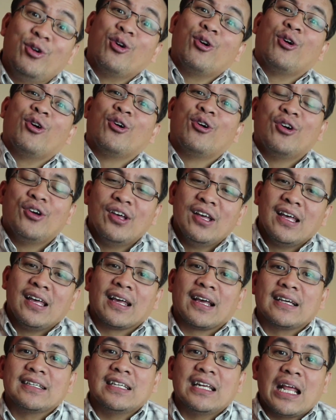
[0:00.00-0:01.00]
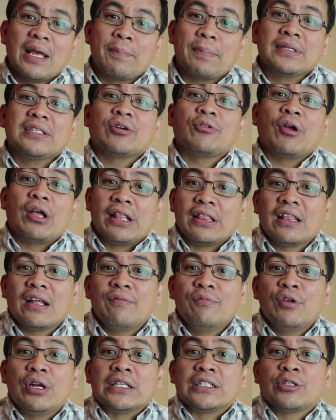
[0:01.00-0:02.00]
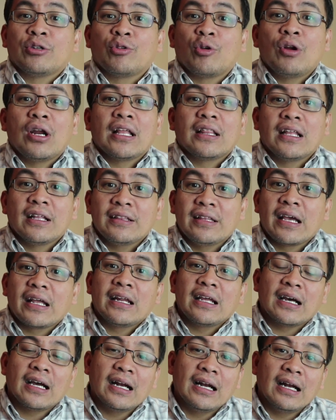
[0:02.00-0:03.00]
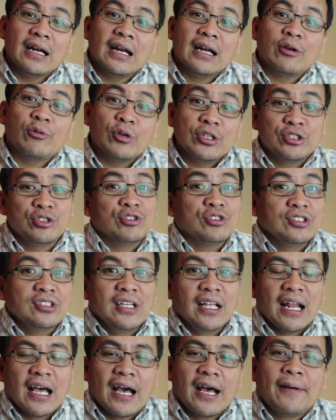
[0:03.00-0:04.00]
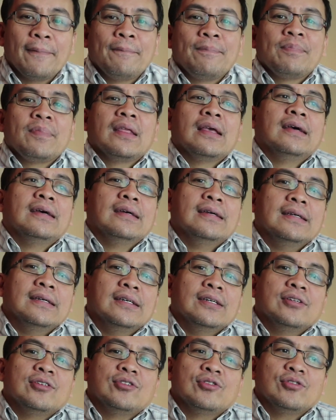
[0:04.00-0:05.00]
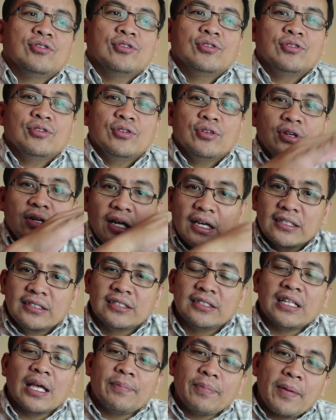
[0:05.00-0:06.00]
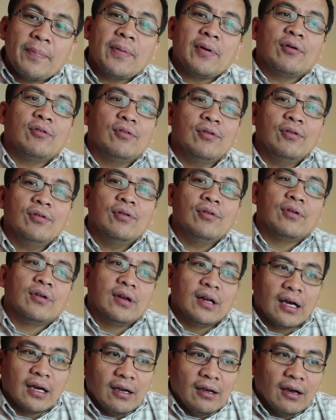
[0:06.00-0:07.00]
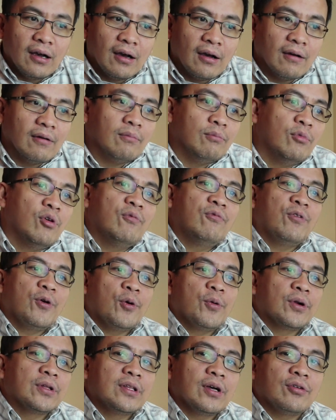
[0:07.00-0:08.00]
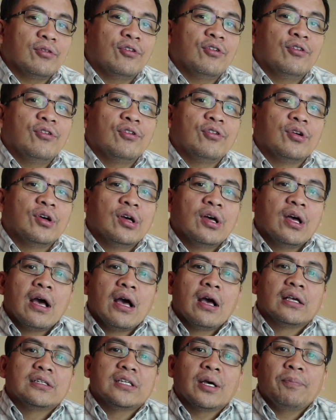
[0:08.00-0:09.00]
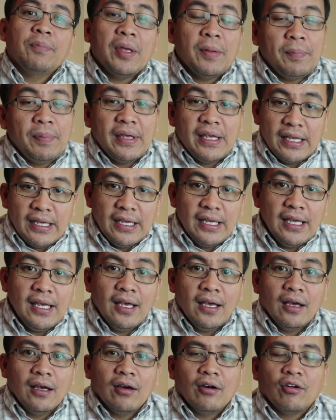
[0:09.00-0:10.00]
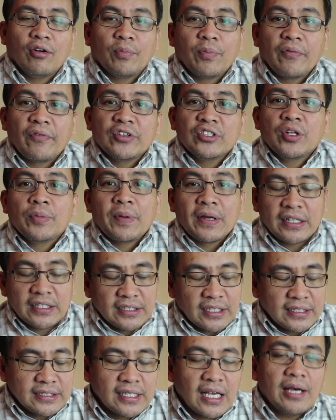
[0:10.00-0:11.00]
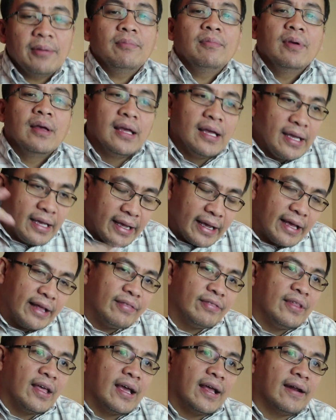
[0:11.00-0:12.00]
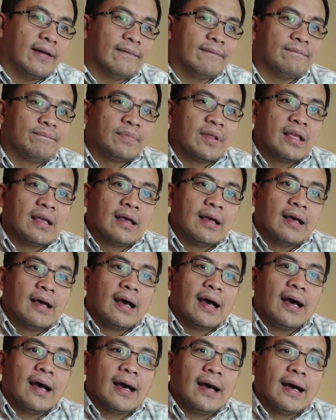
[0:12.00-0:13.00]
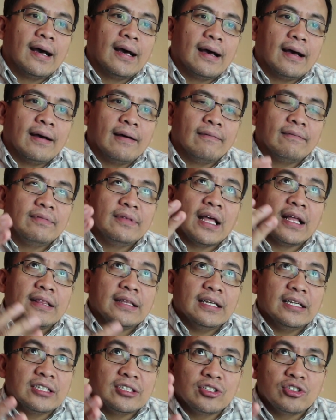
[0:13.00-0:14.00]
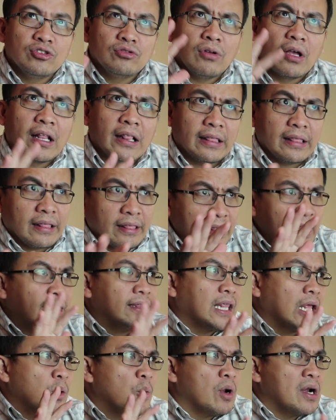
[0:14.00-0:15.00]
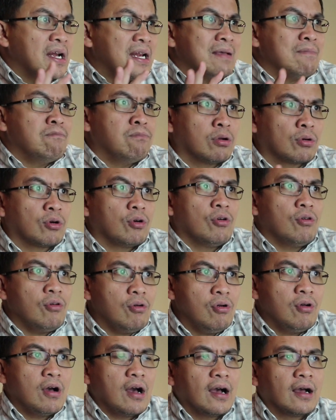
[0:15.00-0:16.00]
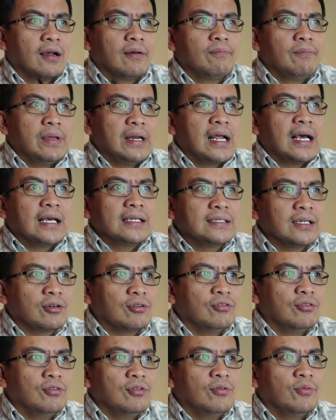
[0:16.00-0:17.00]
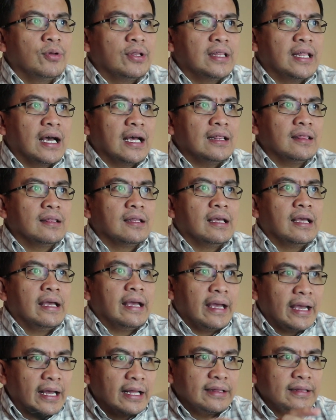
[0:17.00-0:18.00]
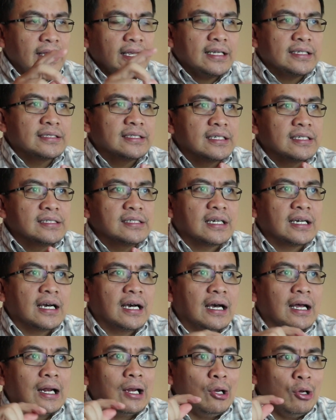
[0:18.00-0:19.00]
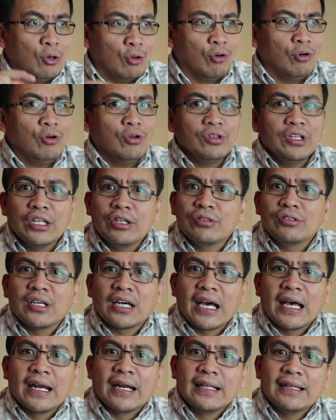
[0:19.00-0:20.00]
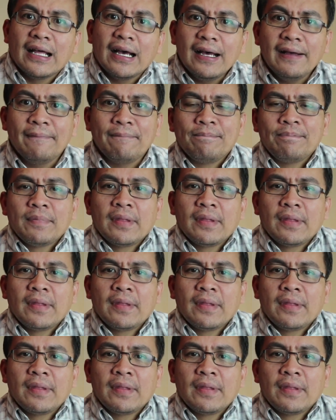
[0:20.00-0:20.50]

ko. Kasi naipasa ko yung interview, nasagot ko lahat ng technical questions nila. So, nag-step up ako, nag-move forward ako sa PPE or Professional Practice Exam. And then, uh, that is, I think, dalawang libro ang binasa ko with that ethics at saka law dito sa Canada.